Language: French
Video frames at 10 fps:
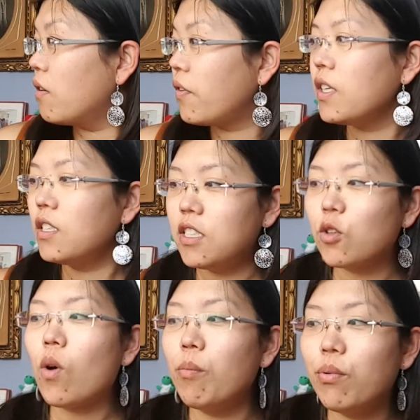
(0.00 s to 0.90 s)
Enfin, j'ai
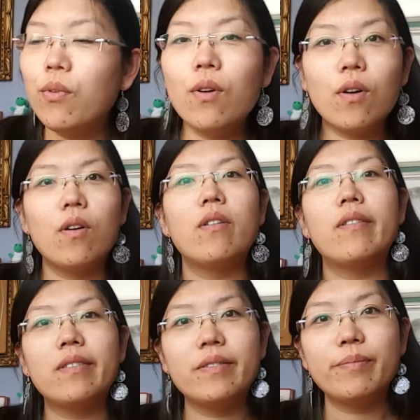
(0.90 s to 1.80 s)
trois pulls en
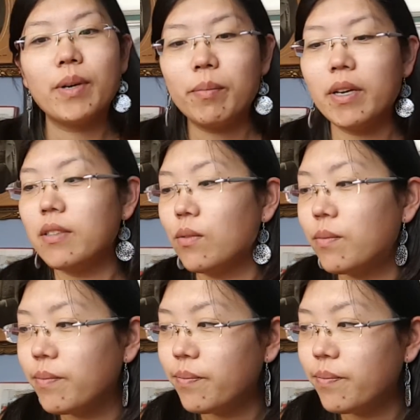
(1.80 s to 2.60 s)
préparation.